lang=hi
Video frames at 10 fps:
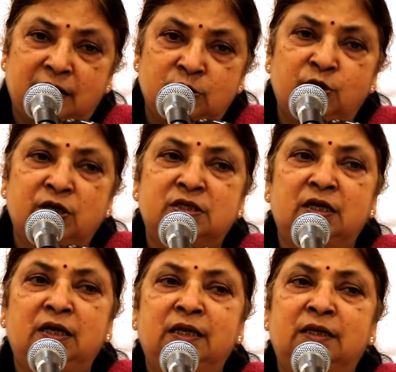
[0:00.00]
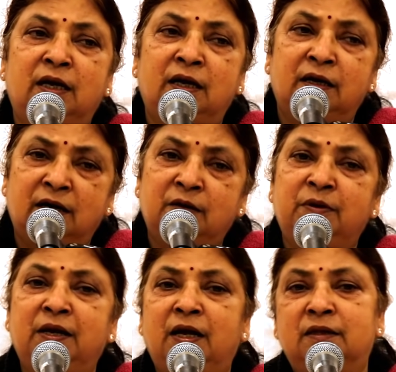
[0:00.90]
एजुकेशन लेता है घर
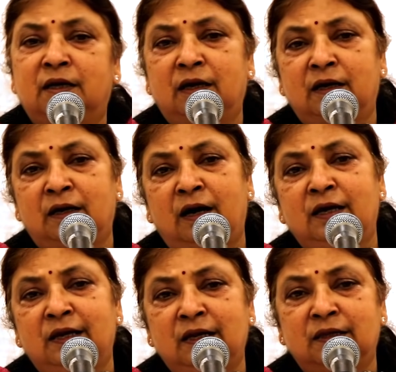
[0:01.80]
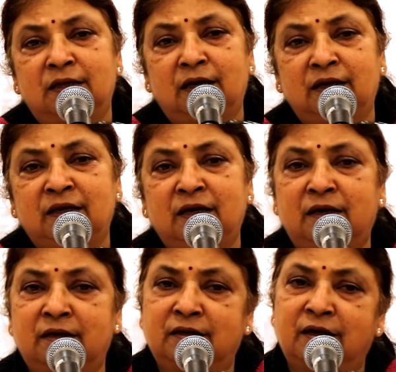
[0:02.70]
बनाता है गाड़ी लेता है ये
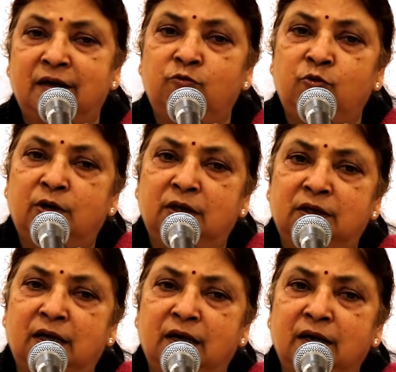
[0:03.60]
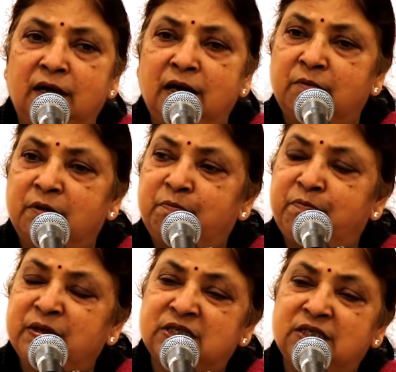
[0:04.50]
करता है वो करता है पर
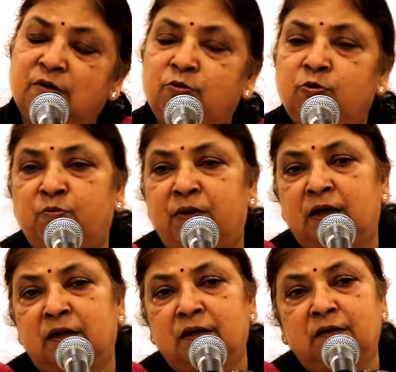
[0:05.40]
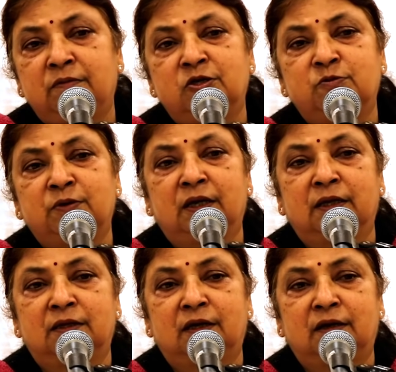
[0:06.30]
पिस्ता उन दो पार्टन के बीच में ही
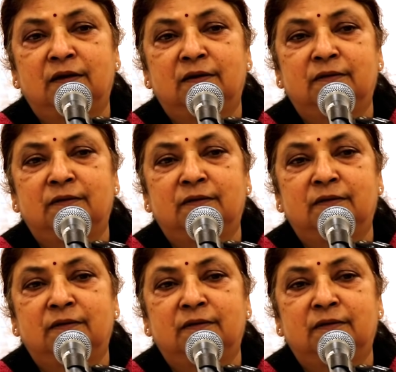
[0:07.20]
रहता है